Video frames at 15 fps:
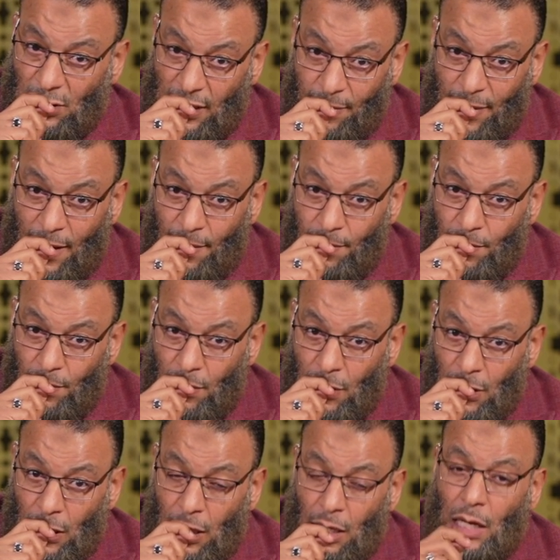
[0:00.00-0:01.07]
تمام
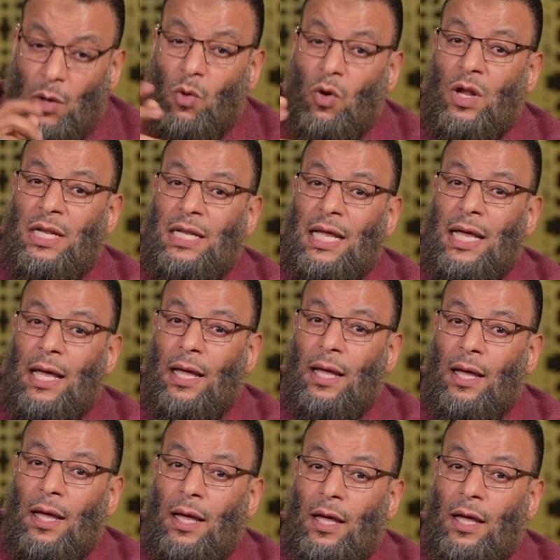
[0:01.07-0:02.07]
لو قلنا